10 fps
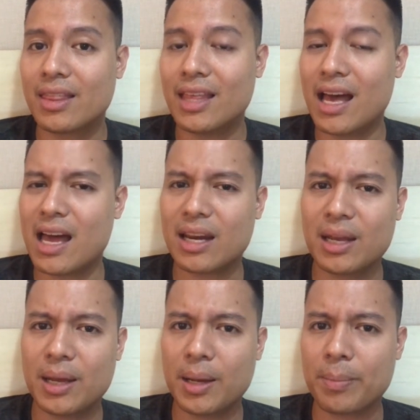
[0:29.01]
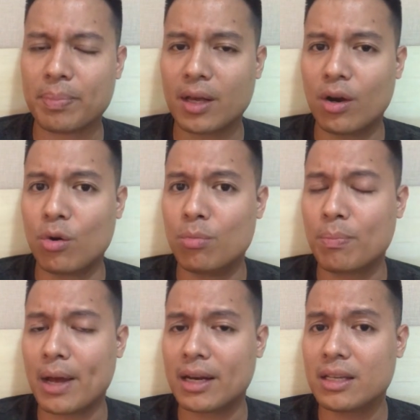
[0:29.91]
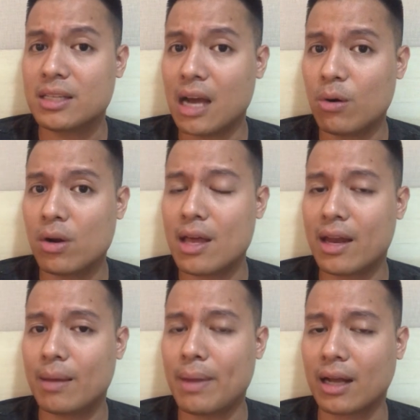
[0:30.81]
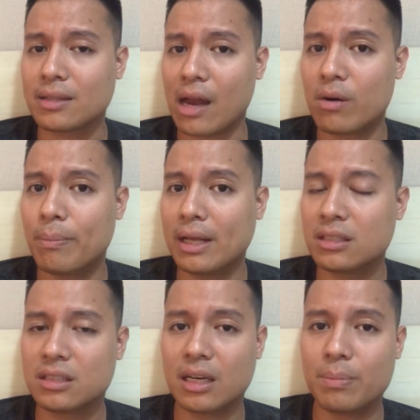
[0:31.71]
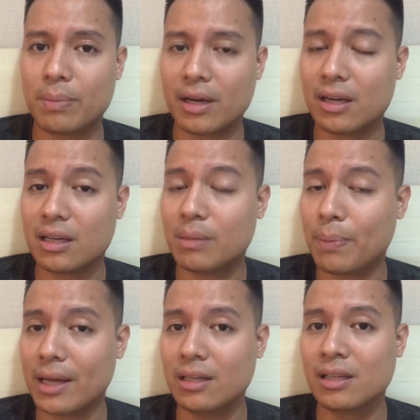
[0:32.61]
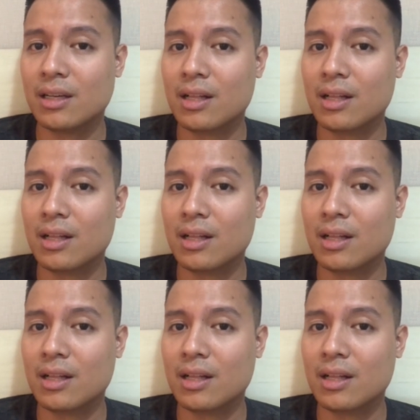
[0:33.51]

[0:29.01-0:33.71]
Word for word: dari uh, umpan jauh dari back Tyron Mings ke de uh, eh, depan